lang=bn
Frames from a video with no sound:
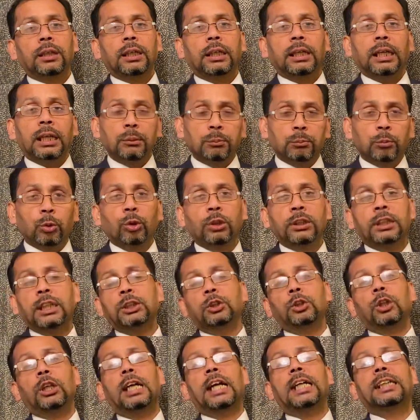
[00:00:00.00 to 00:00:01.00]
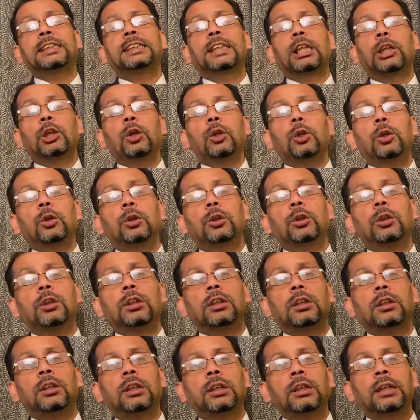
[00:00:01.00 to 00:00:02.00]
এই ভুলটা চলে আসছিল
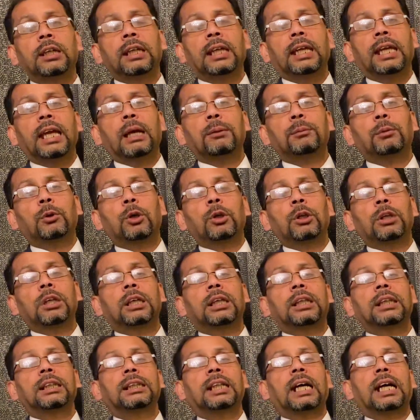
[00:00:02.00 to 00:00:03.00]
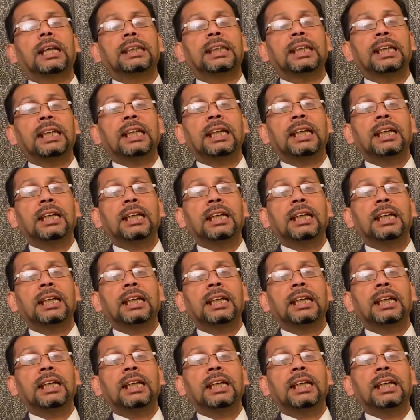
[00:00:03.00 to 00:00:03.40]
এবং তাতে